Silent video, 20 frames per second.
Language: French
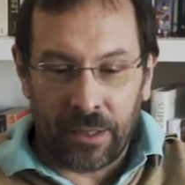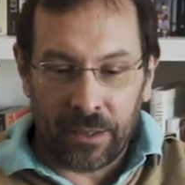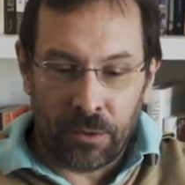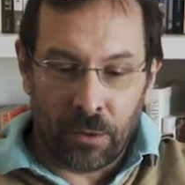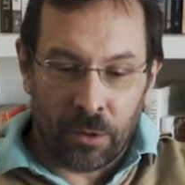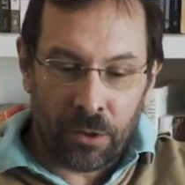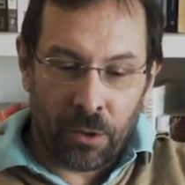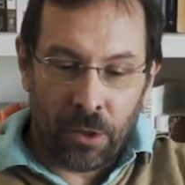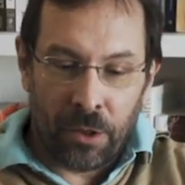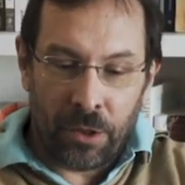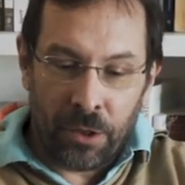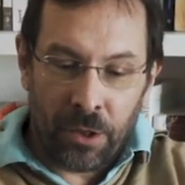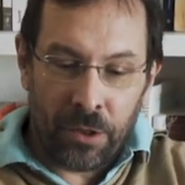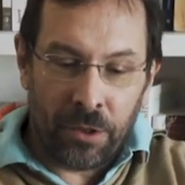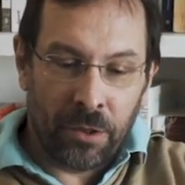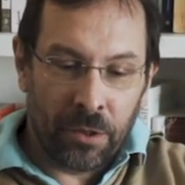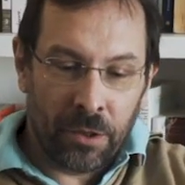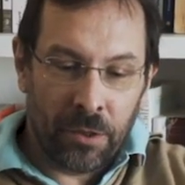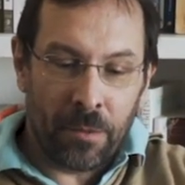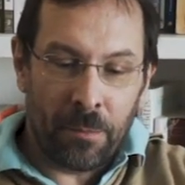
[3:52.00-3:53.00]
donc au lieu
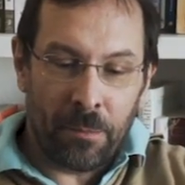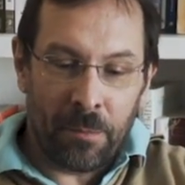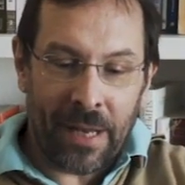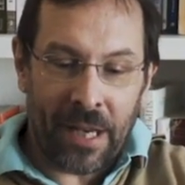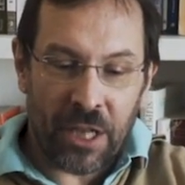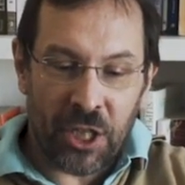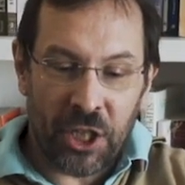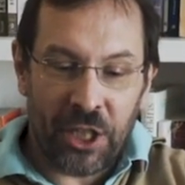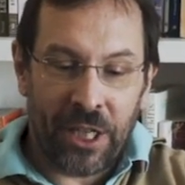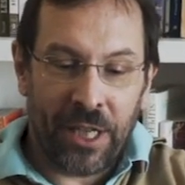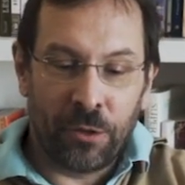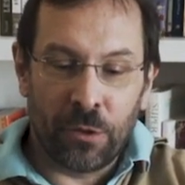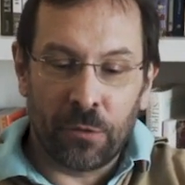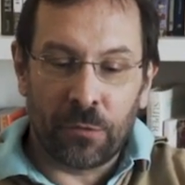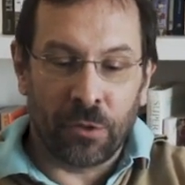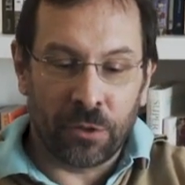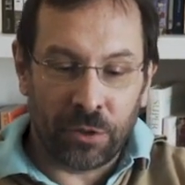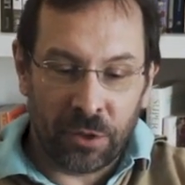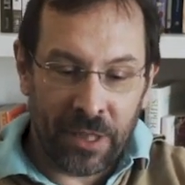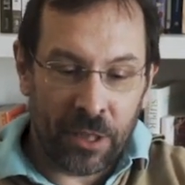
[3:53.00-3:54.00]
de marcher, de
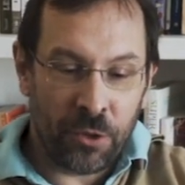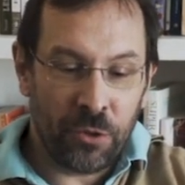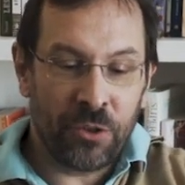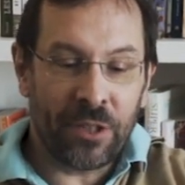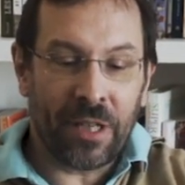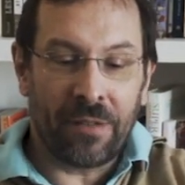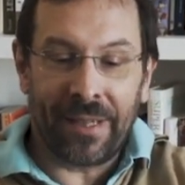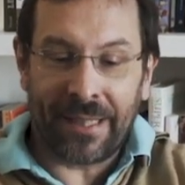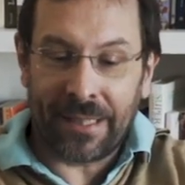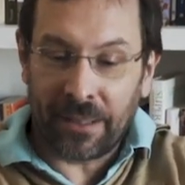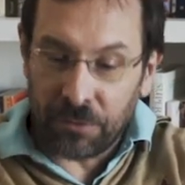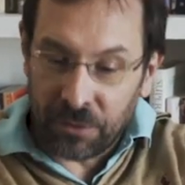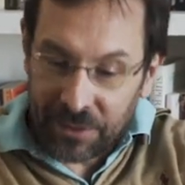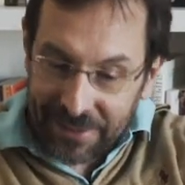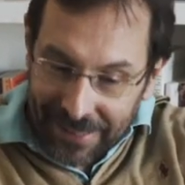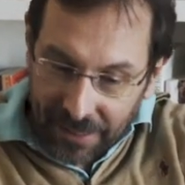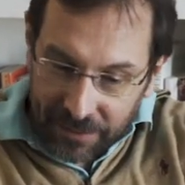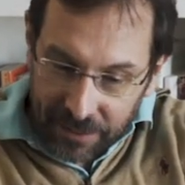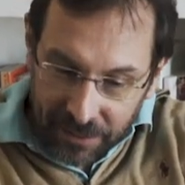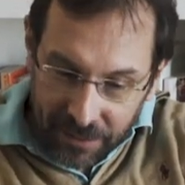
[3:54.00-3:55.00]
fonctionner juste avec une
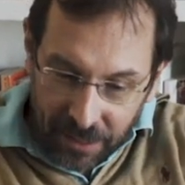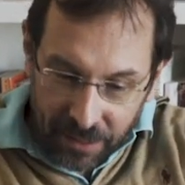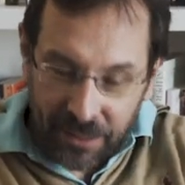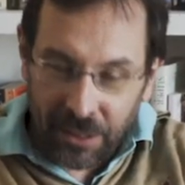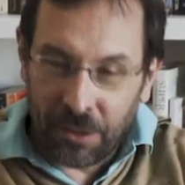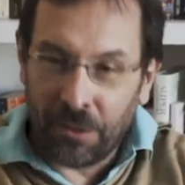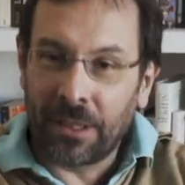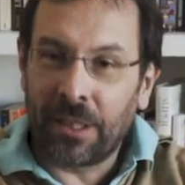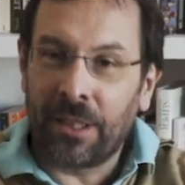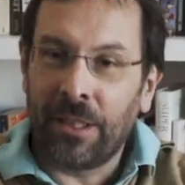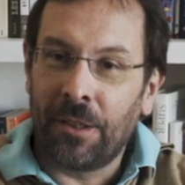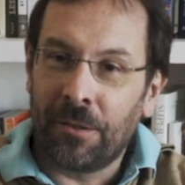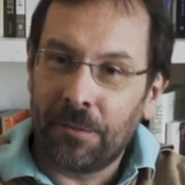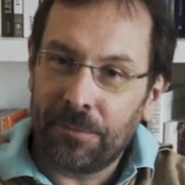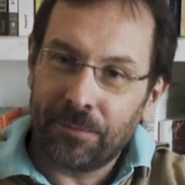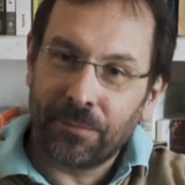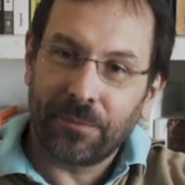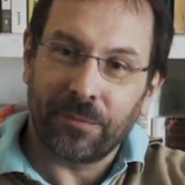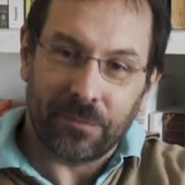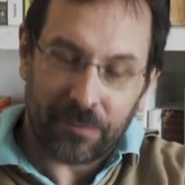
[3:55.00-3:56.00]
certaine catégorie de clients,
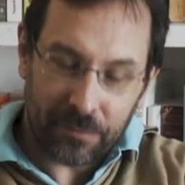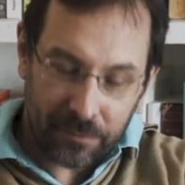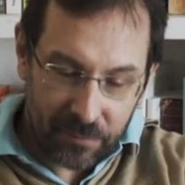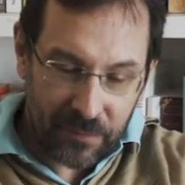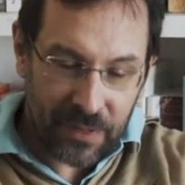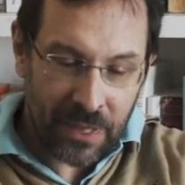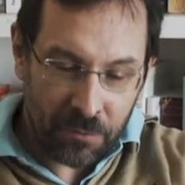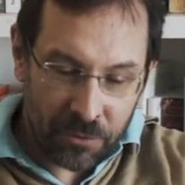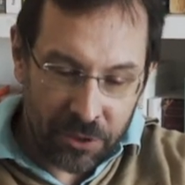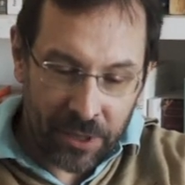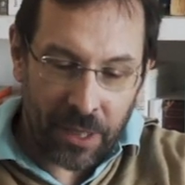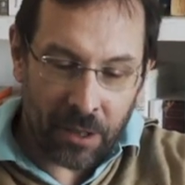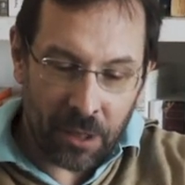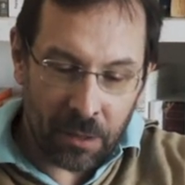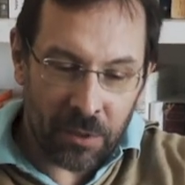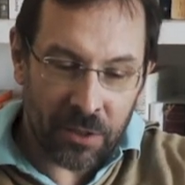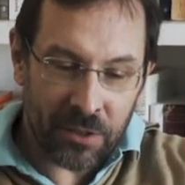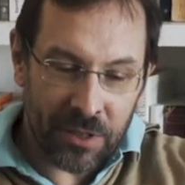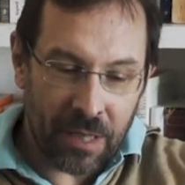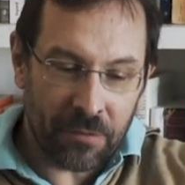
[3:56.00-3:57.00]
vous allez
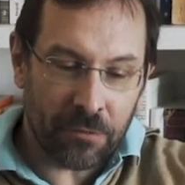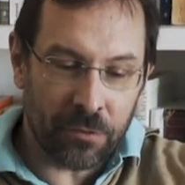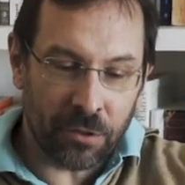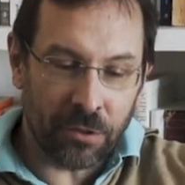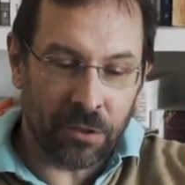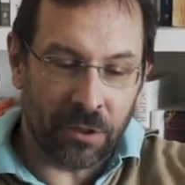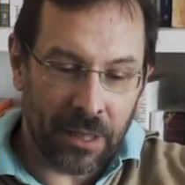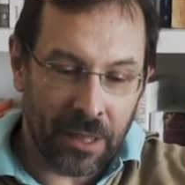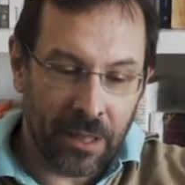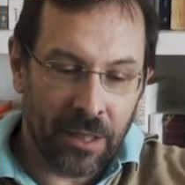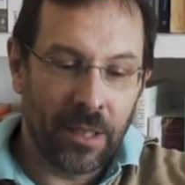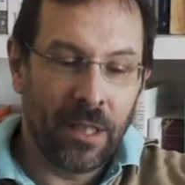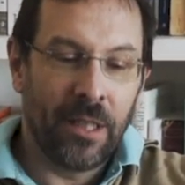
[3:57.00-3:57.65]
commencer à fonctionner,